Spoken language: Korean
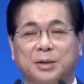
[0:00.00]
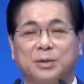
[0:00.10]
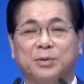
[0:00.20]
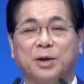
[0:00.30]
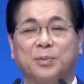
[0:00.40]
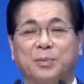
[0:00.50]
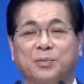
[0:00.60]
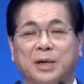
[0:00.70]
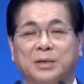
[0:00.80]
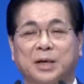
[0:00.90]
우리 옆에
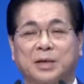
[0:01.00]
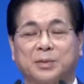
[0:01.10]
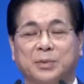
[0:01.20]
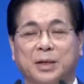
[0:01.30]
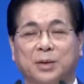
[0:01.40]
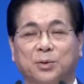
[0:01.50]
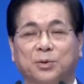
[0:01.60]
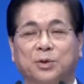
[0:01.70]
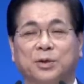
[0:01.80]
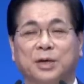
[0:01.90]
분과 인사하겠습니다.
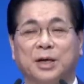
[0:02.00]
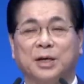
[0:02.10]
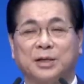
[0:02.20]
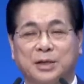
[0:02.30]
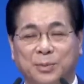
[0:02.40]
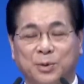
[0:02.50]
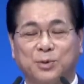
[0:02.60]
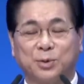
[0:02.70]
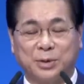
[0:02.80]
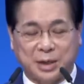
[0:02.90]
오늘은 참으로
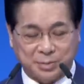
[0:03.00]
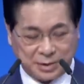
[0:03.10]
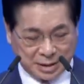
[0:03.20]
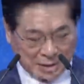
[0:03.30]
좋은 날입니다.